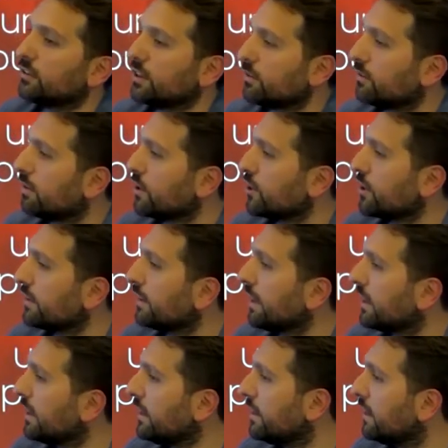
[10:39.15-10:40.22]
da una
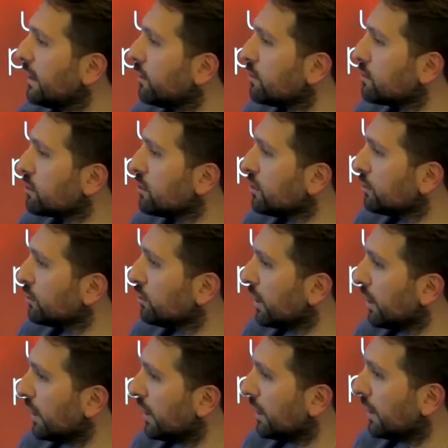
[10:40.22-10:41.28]
certa critica uno
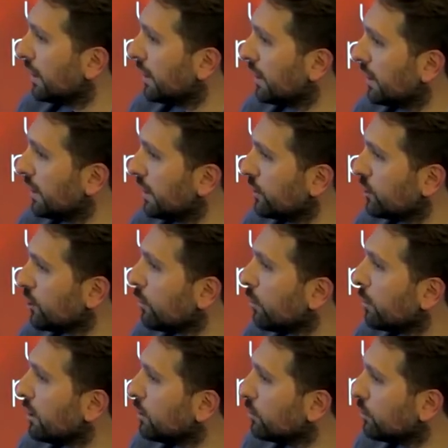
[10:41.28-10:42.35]
scrittore, diciamo,
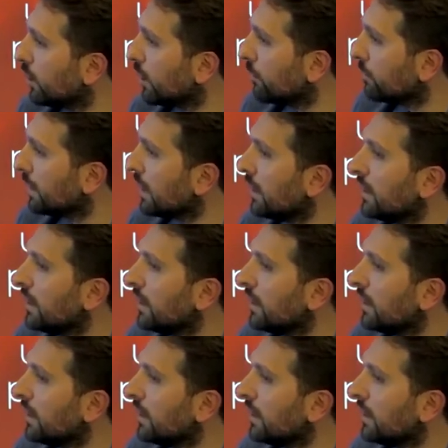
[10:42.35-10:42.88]
minore.